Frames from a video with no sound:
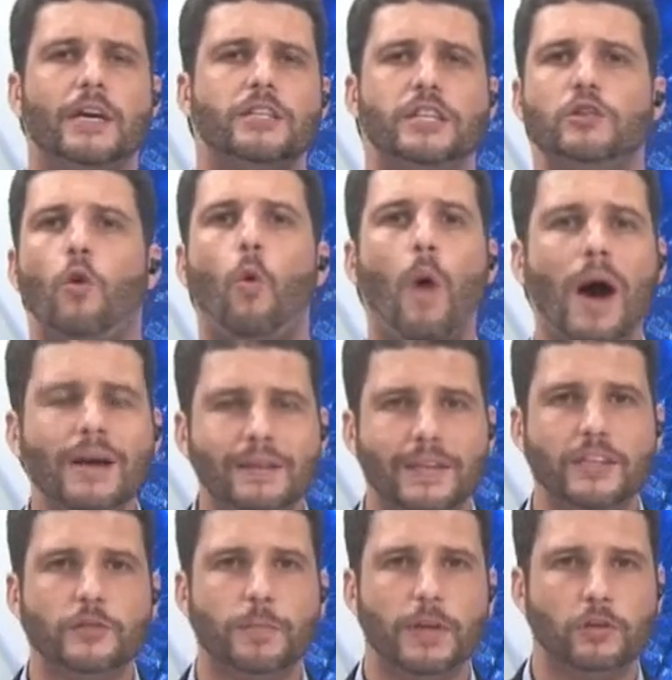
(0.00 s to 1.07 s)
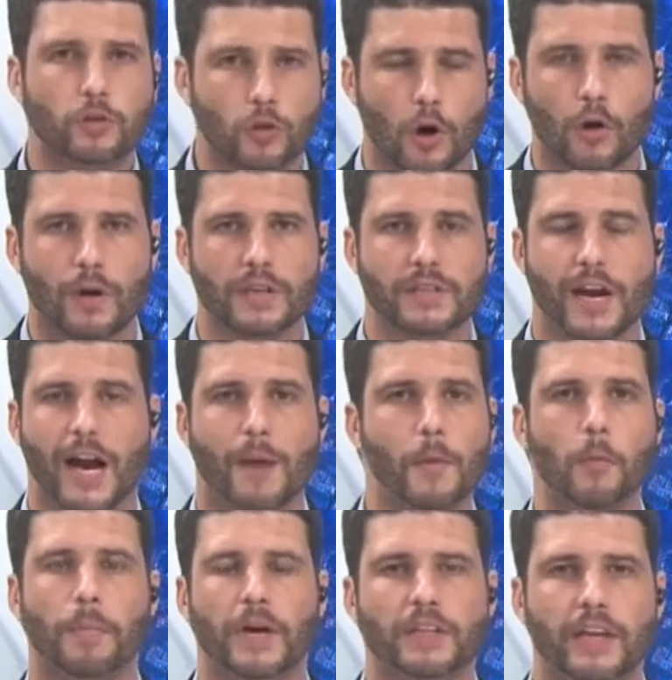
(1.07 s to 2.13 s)
Gente, quantas pessoas
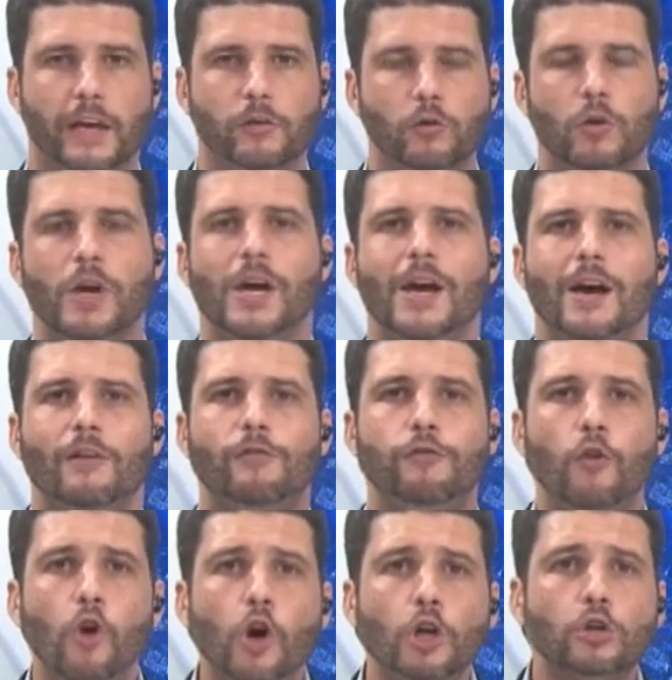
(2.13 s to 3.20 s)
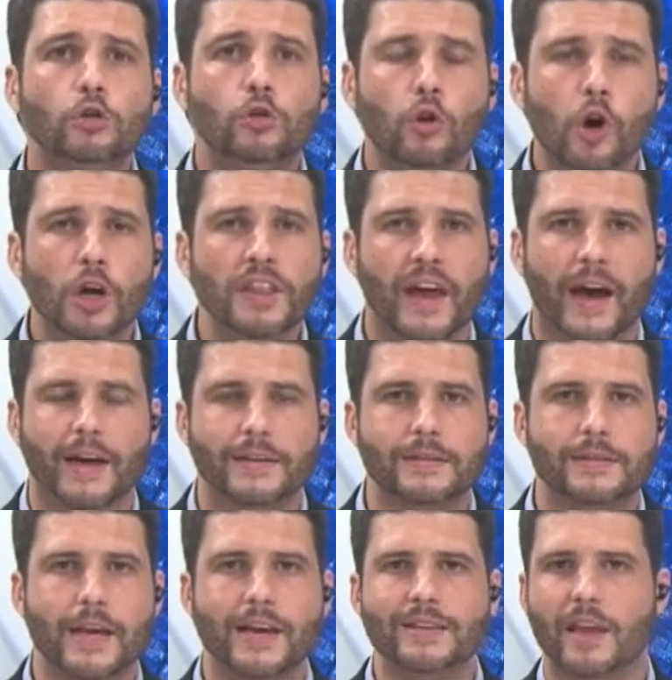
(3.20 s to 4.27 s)
acabam perdendo
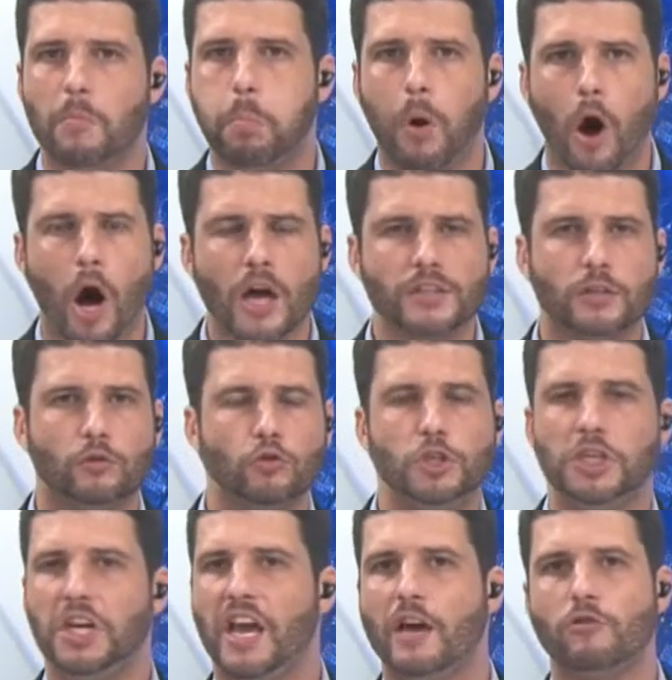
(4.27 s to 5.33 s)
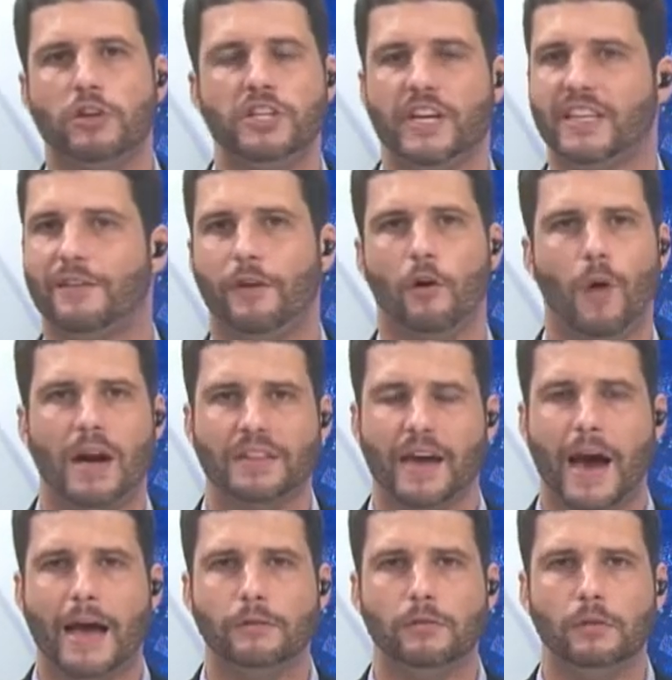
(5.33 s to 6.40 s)
fortunas em depósito, dinheiro que já estava
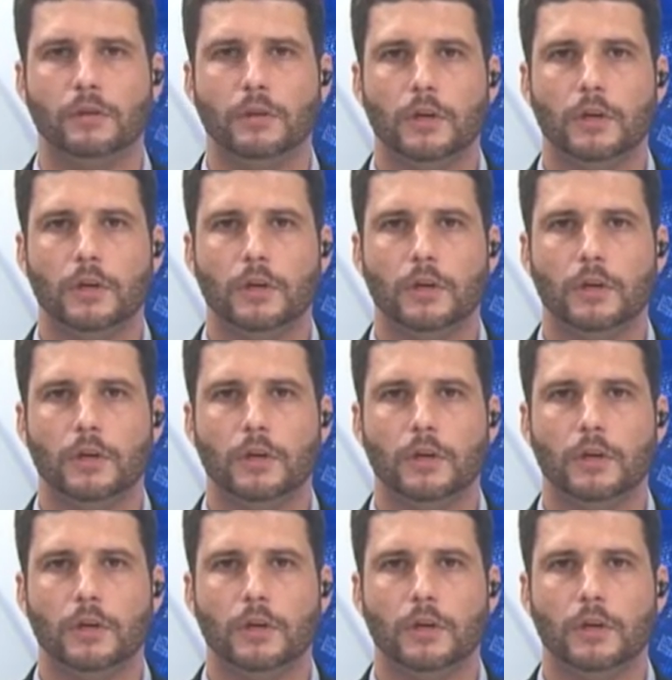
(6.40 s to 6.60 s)
guardado.